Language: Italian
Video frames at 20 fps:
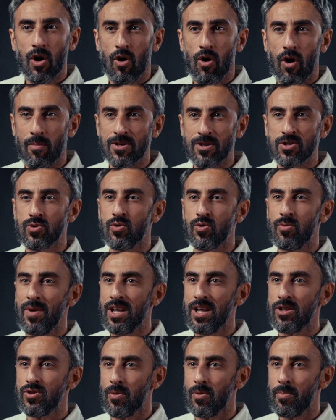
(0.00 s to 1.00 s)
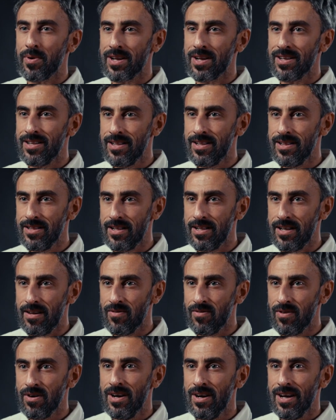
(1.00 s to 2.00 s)
come strumento
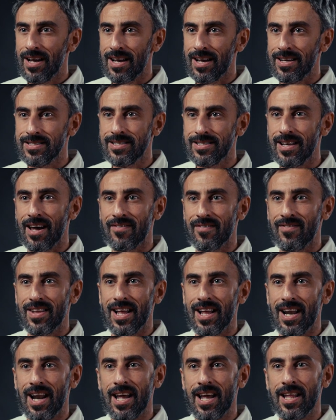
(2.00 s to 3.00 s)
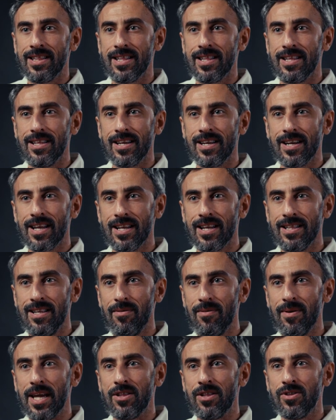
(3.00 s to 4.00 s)
predittivo che serve da lente di
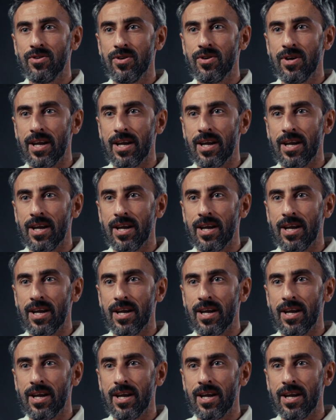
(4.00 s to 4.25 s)
ingrandimento